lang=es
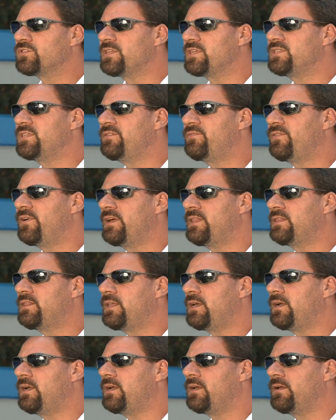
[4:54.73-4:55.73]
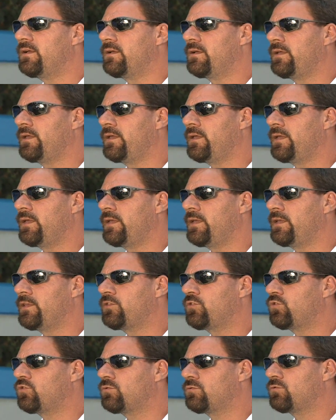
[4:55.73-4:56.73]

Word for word: nos hace falta eh,